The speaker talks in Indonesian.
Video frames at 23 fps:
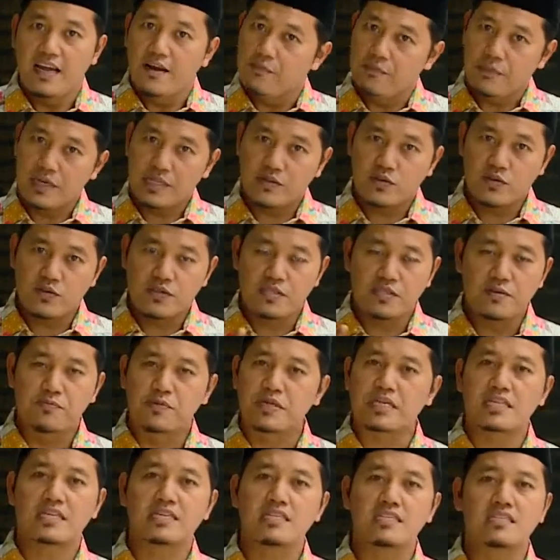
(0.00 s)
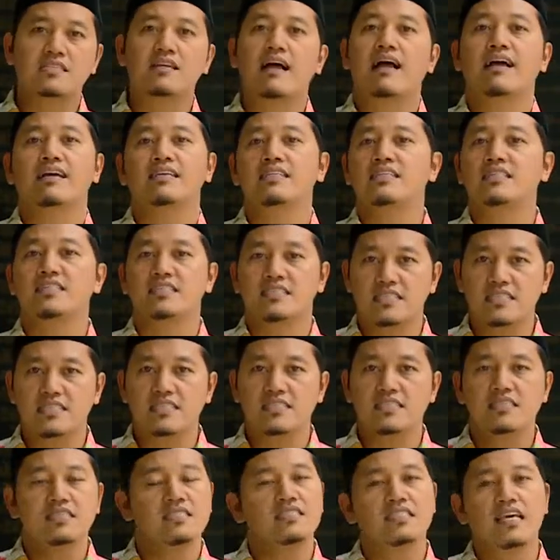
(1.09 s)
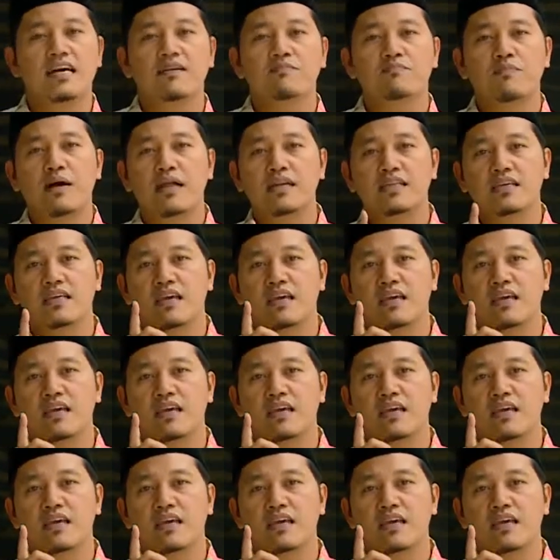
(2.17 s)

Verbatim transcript: metode berkisah ini yang paling